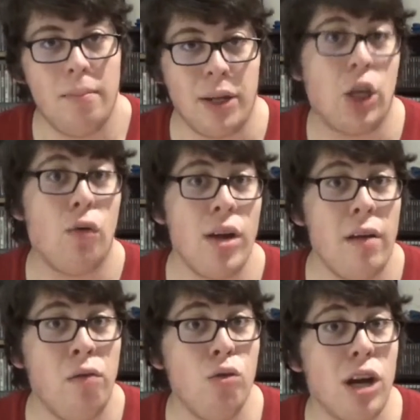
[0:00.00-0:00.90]
Parce que
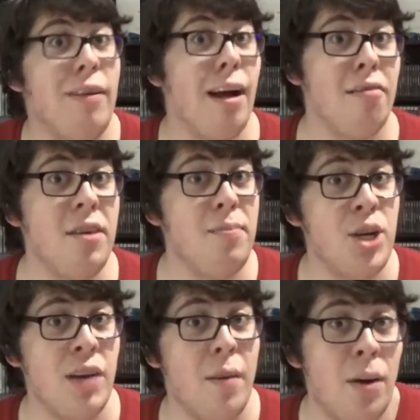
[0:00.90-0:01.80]
voyez-vous, j'avais envie
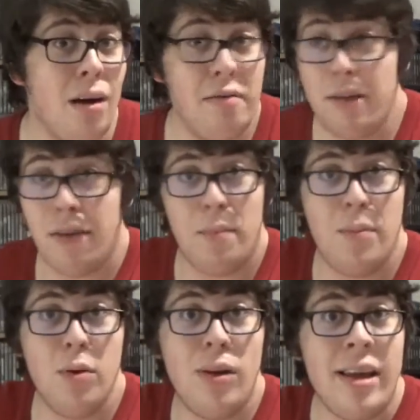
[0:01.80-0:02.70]
puis j'avais pas envie de faire
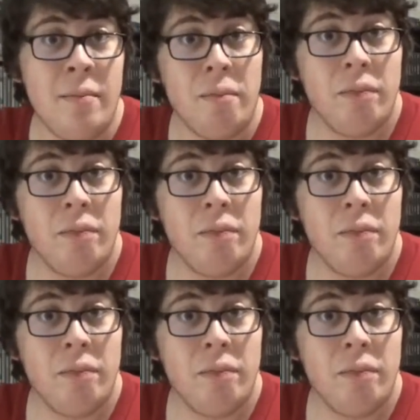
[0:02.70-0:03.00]
pipi au lit.